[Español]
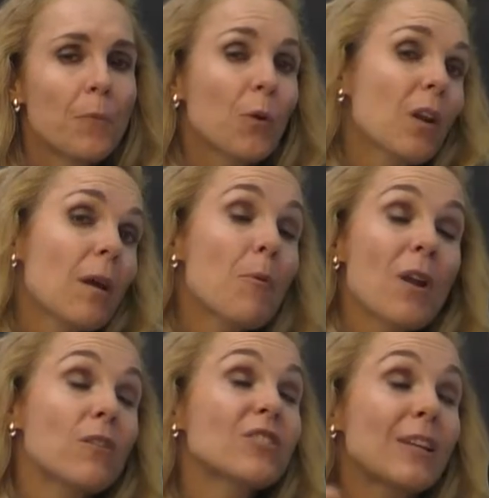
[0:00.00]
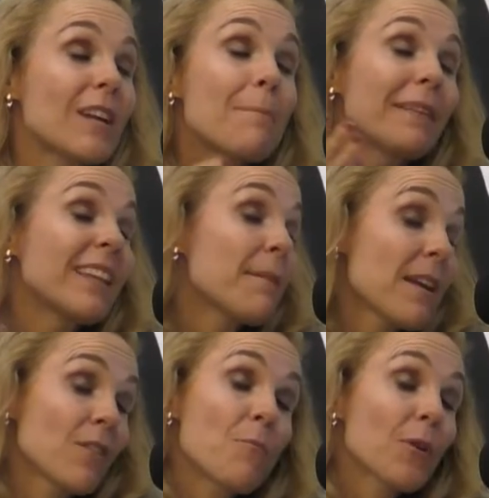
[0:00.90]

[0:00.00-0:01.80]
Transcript: porque que por algo salió en la pandemia, ¿no?